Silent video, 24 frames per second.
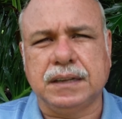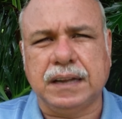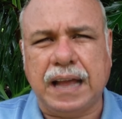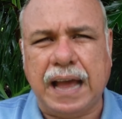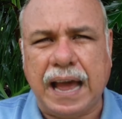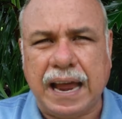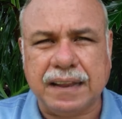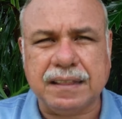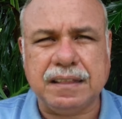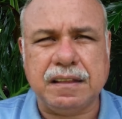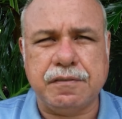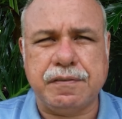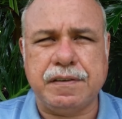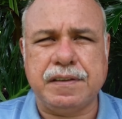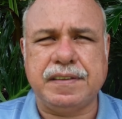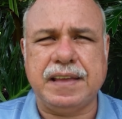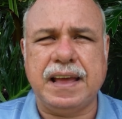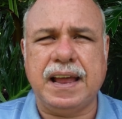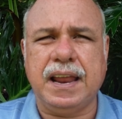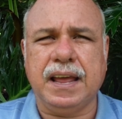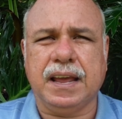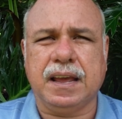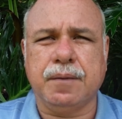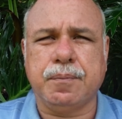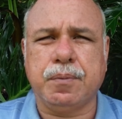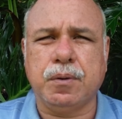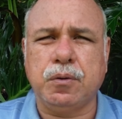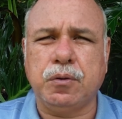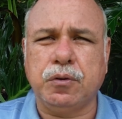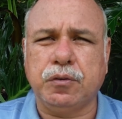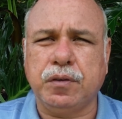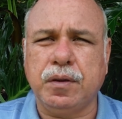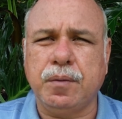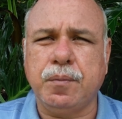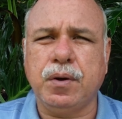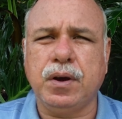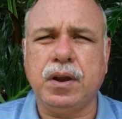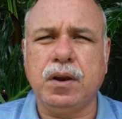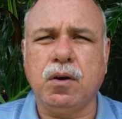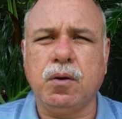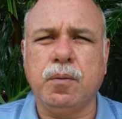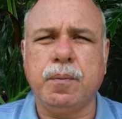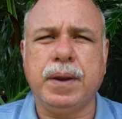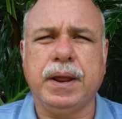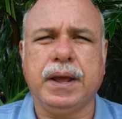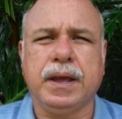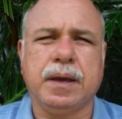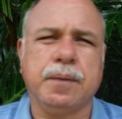artificiales que producimos el
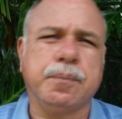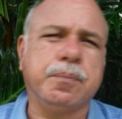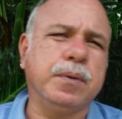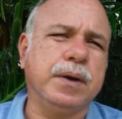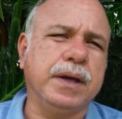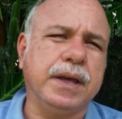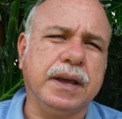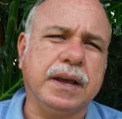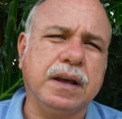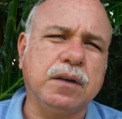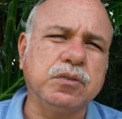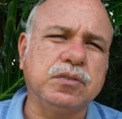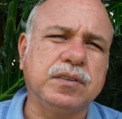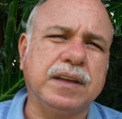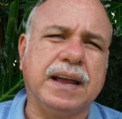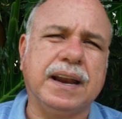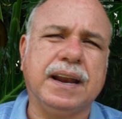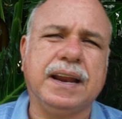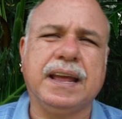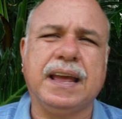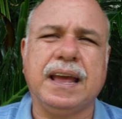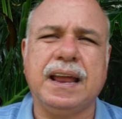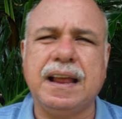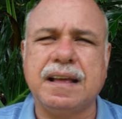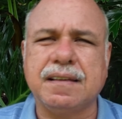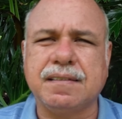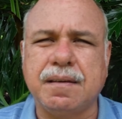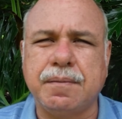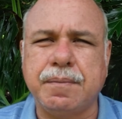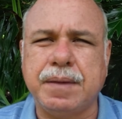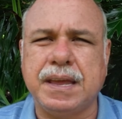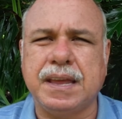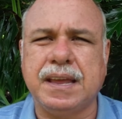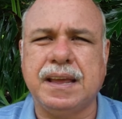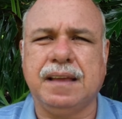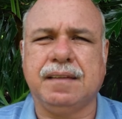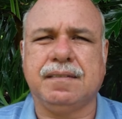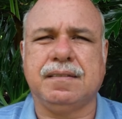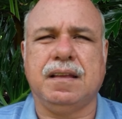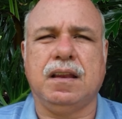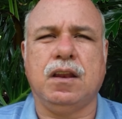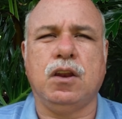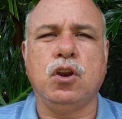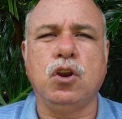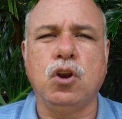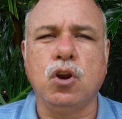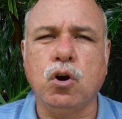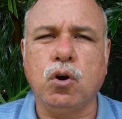hombre que pueden causar que las semillas
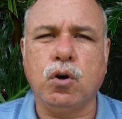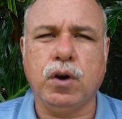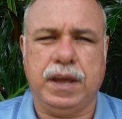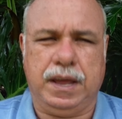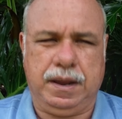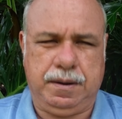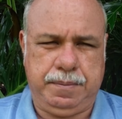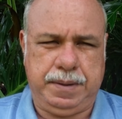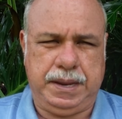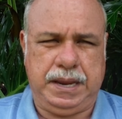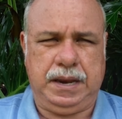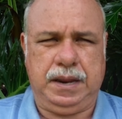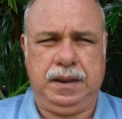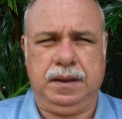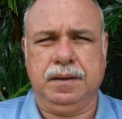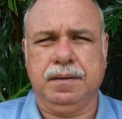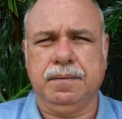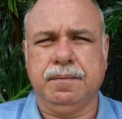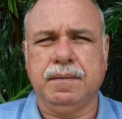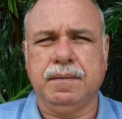no germinen.